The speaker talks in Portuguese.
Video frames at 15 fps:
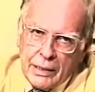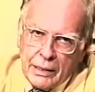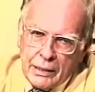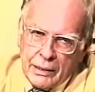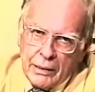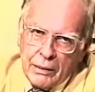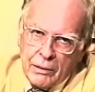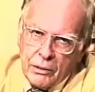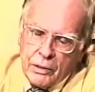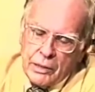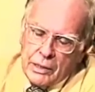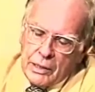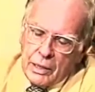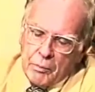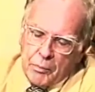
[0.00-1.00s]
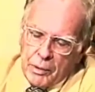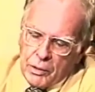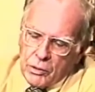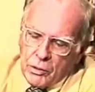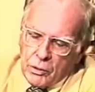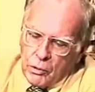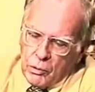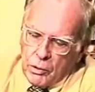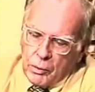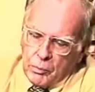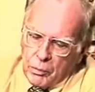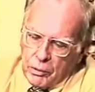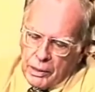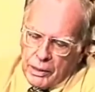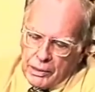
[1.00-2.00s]
Então, se a pessoa,
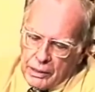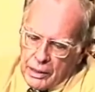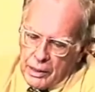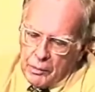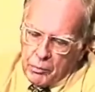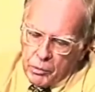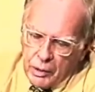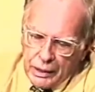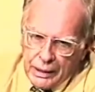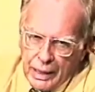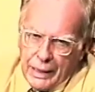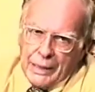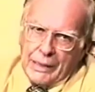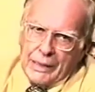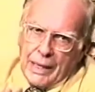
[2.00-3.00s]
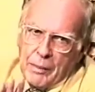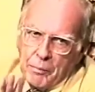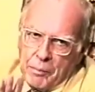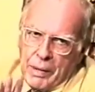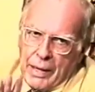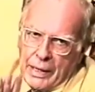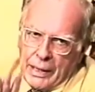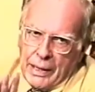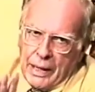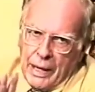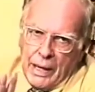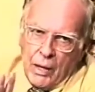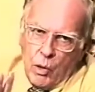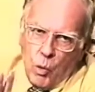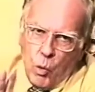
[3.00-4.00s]
por exemplo, analisar bem
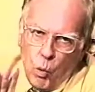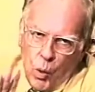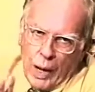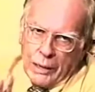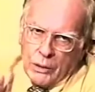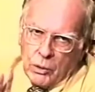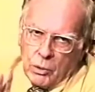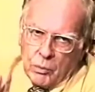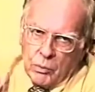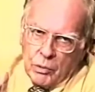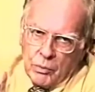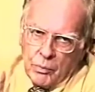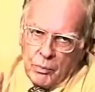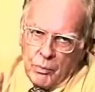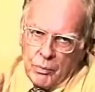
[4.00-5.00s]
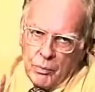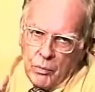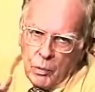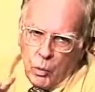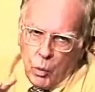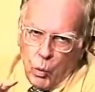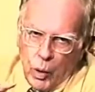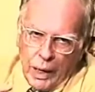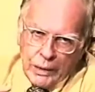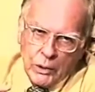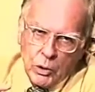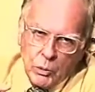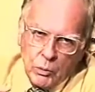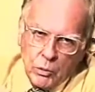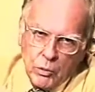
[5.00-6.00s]
o átomo, o
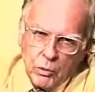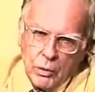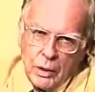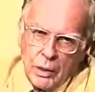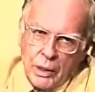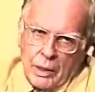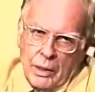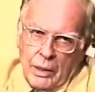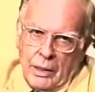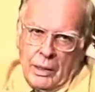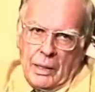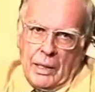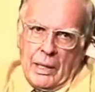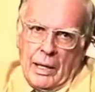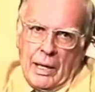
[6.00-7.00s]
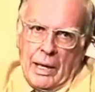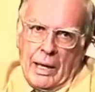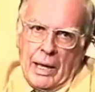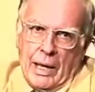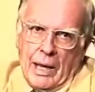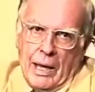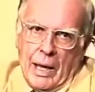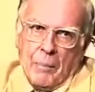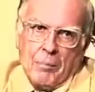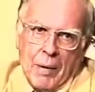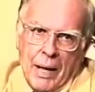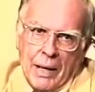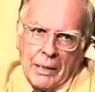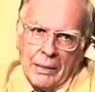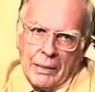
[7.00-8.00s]
átomo é a
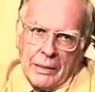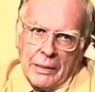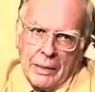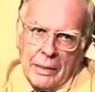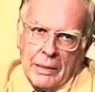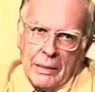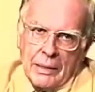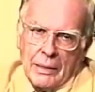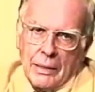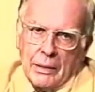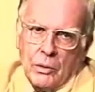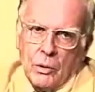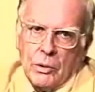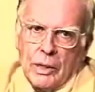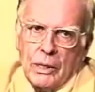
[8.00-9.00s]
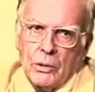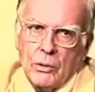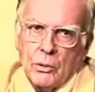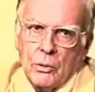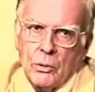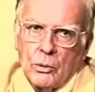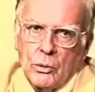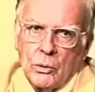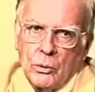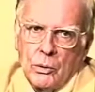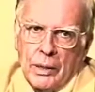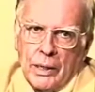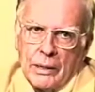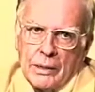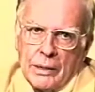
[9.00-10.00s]
base de toda a
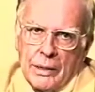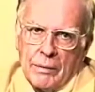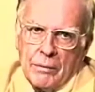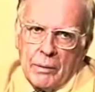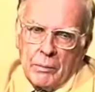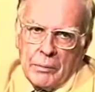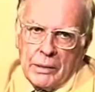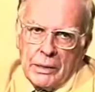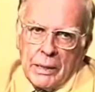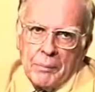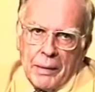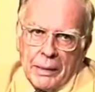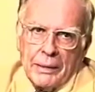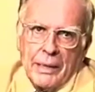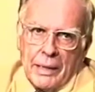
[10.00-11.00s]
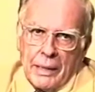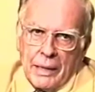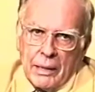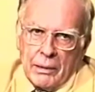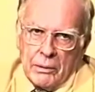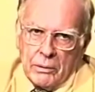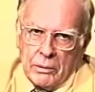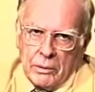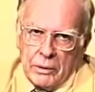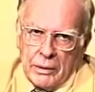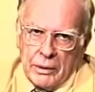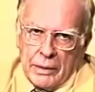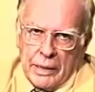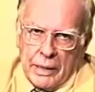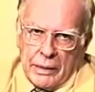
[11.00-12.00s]
estrutura, assim, vamos dizer, material
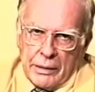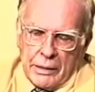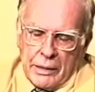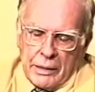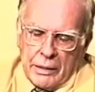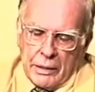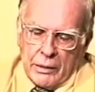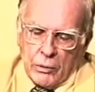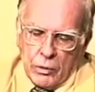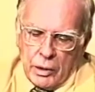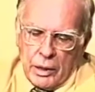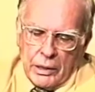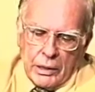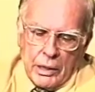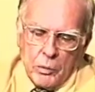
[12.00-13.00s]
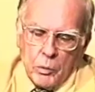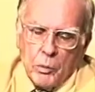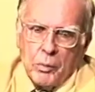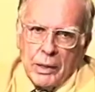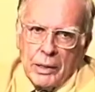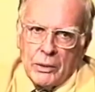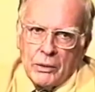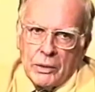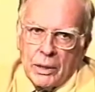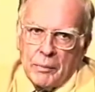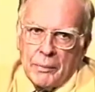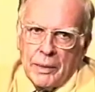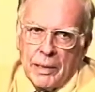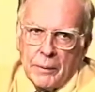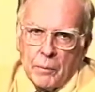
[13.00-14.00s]
que existe do organismo humano
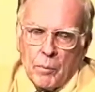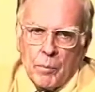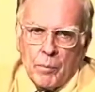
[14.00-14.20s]
também.